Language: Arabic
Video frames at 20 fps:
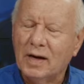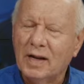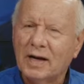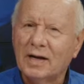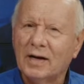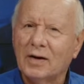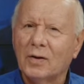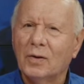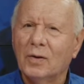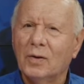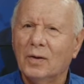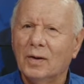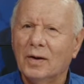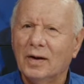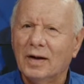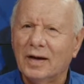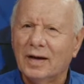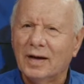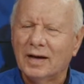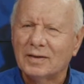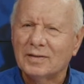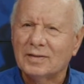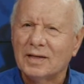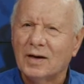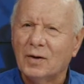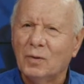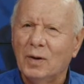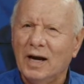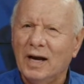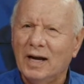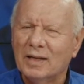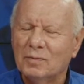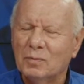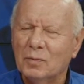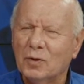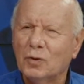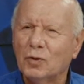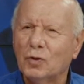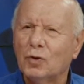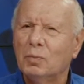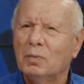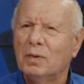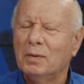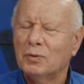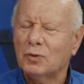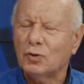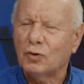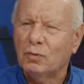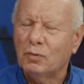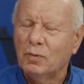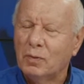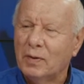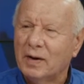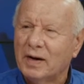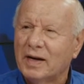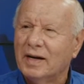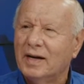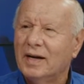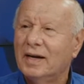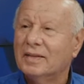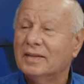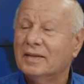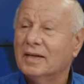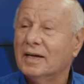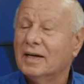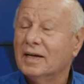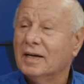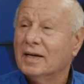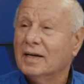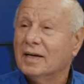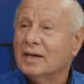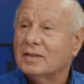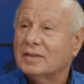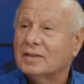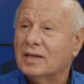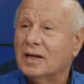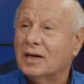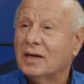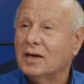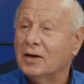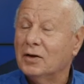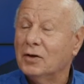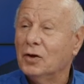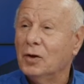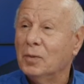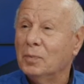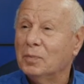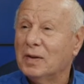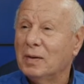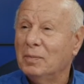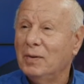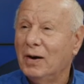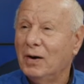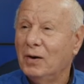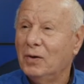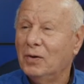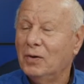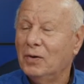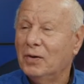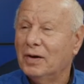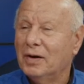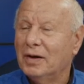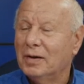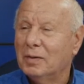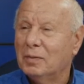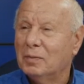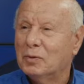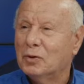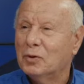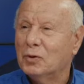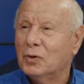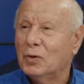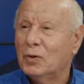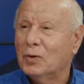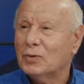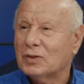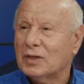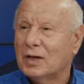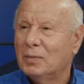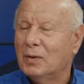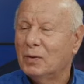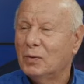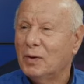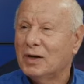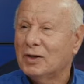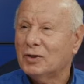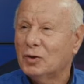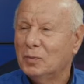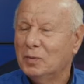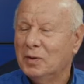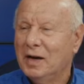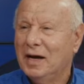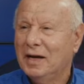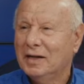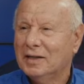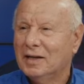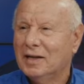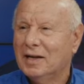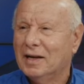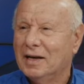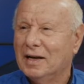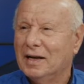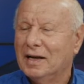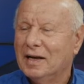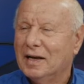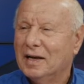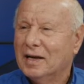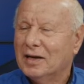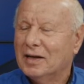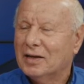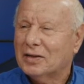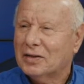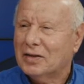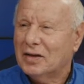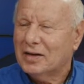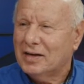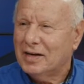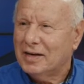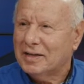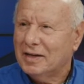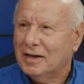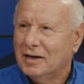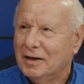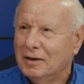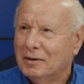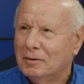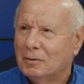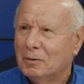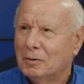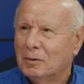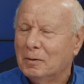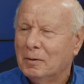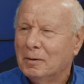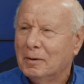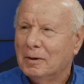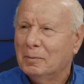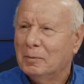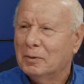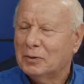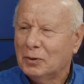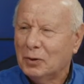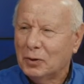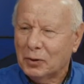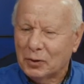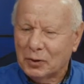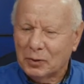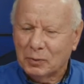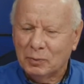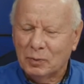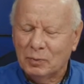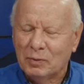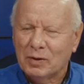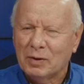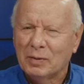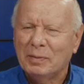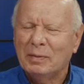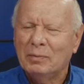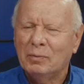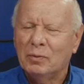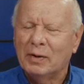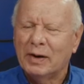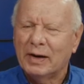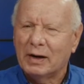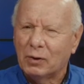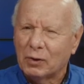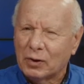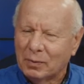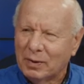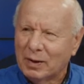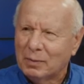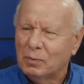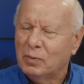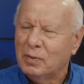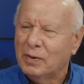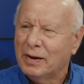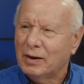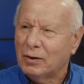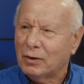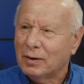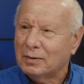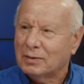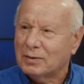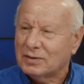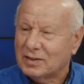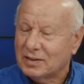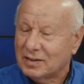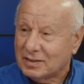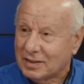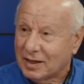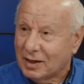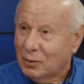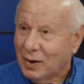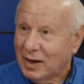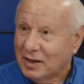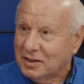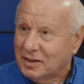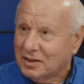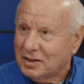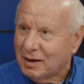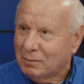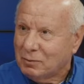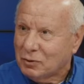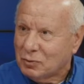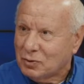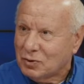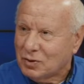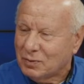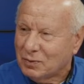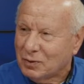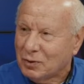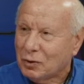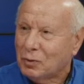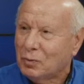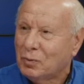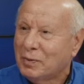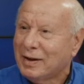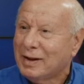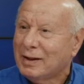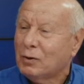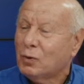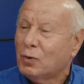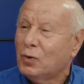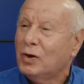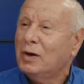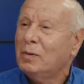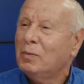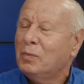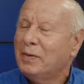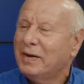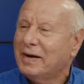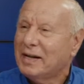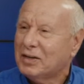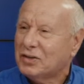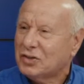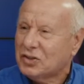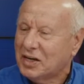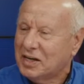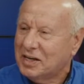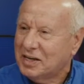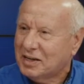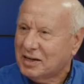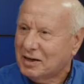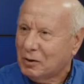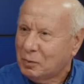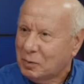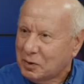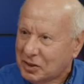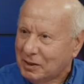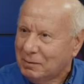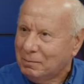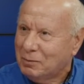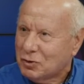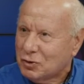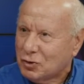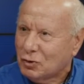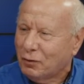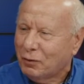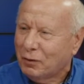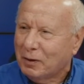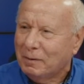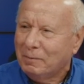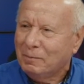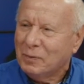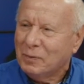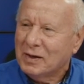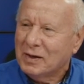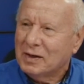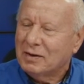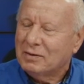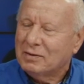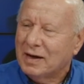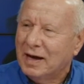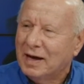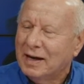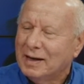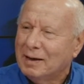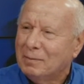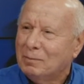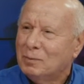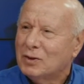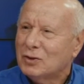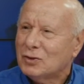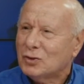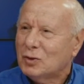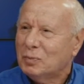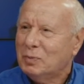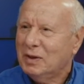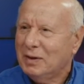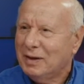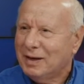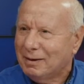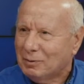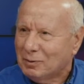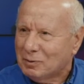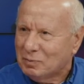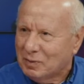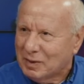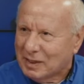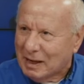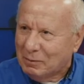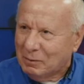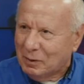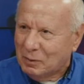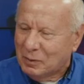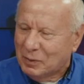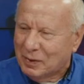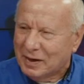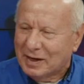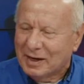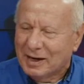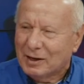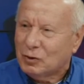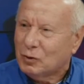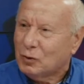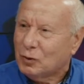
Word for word: لك انه آه، صار واحد من كثر ما بشوف مباريات صار اليوم تبعه آه، بده يخلص قبل وقته من ناحيه الطاقات اللي عنده بتحضر كمان مباراه وكمان مباراه وكمان صار الواحد يتعب من كثر المباريات وكل المباريات شيقه وبتحب تشوفها فانا من الصبح انا بتابع مباريات